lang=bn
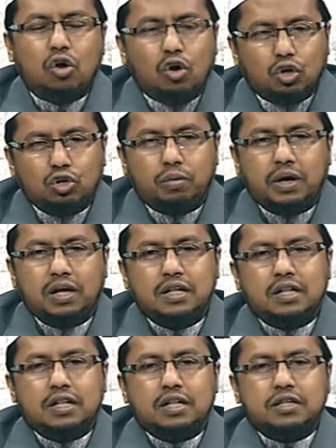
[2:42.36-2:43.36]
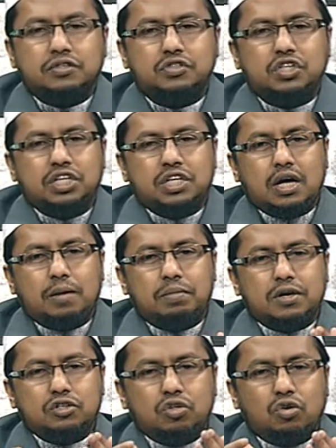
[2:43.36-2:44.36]
অথবা যেটা
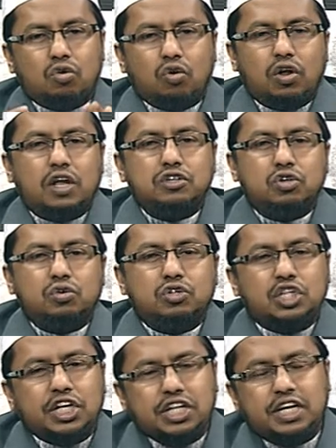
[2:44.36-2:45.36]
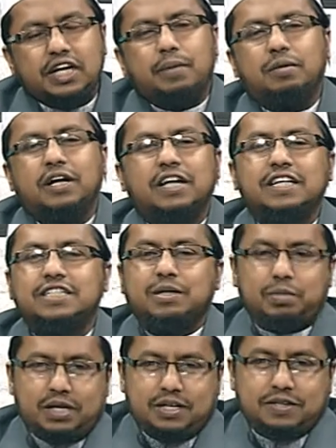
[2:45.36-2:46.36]
আপনার জন্য কল্যাণজনক সেদিকেই আপনাকে নিয়ে
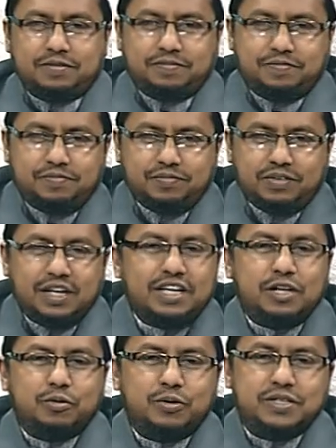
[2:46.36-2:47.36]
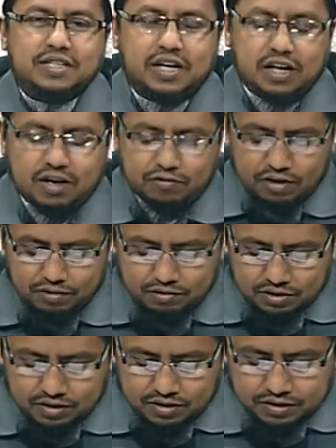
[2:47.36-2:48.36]
যাবেন এটাই হলো ইস্তেখারার
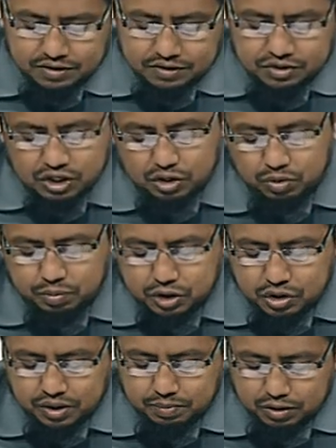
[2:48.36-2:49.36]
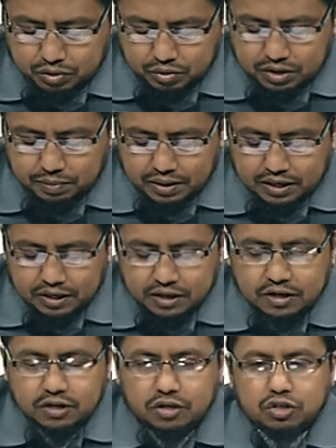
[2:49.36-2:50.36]
ফলাফল যে কোনো বিষয় আপনি করতে পারেন
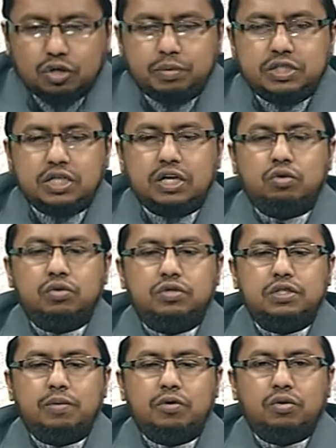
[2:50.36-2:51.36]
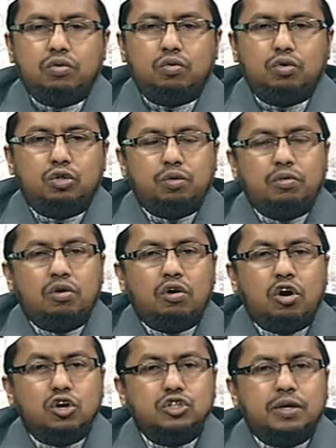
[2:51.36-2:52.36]
তবে যেই কোনো যেমন গুরুত্বপূর্ণ
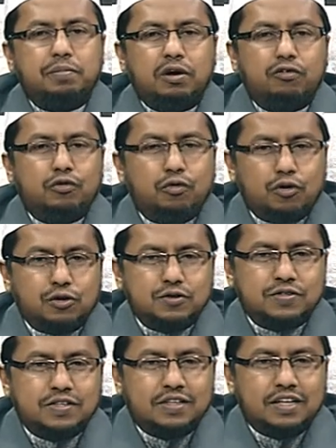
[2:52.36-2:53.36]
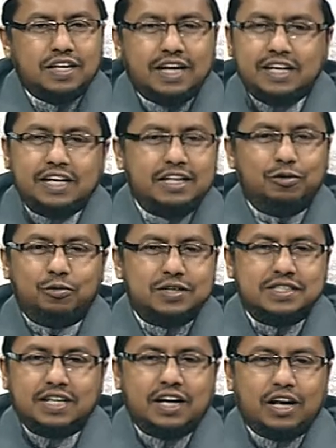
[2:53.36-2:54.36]
হজ আপনার উপর ফরজ এটা নিয়ে কোনো
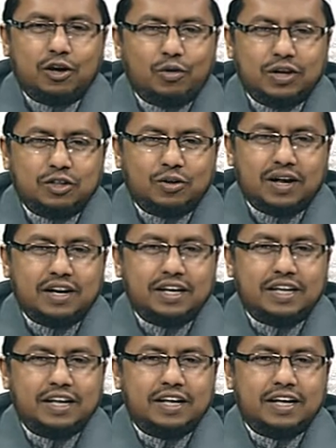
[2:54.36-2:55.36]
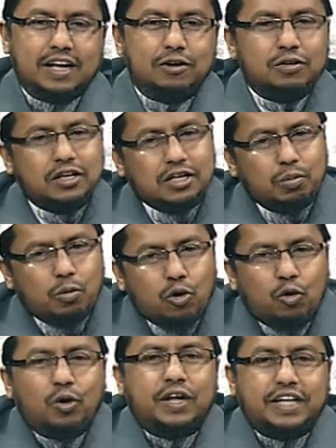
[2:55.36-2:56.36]
ইস্তেখারা করার দরকার নেই কারণ এটা তো
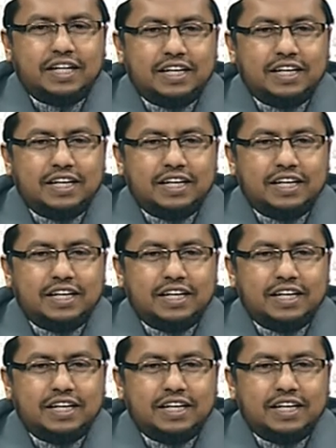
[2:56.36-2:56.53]
মঙ্গলেই